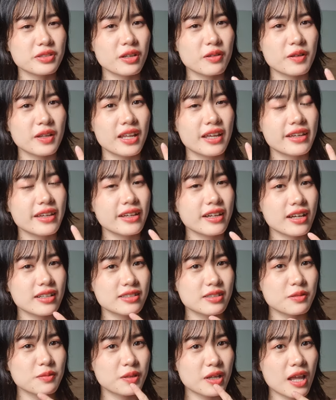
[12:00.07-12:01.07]
xong rồi lấy cái khăn
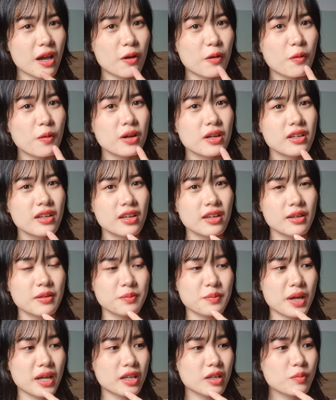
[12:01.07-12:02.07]
xong rồi lau á
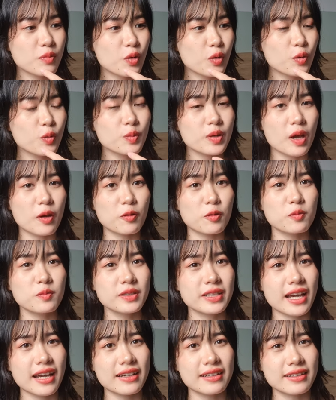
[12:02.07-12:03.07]
mà cái môi lúc nào cũng
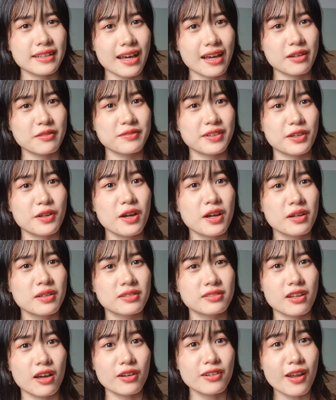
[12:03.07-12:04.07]
căng căng và nó
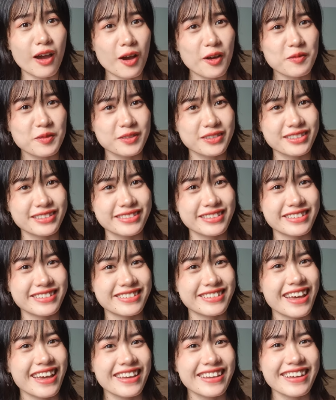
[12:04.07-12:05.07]
đỏ đỏ mọi người
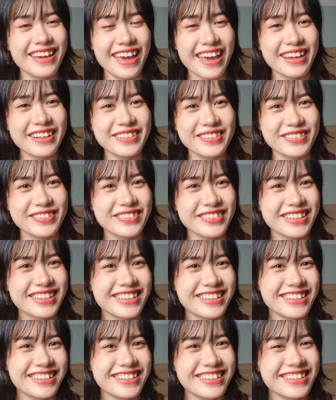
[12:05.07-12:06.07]
nhìn thấy ghét luôn á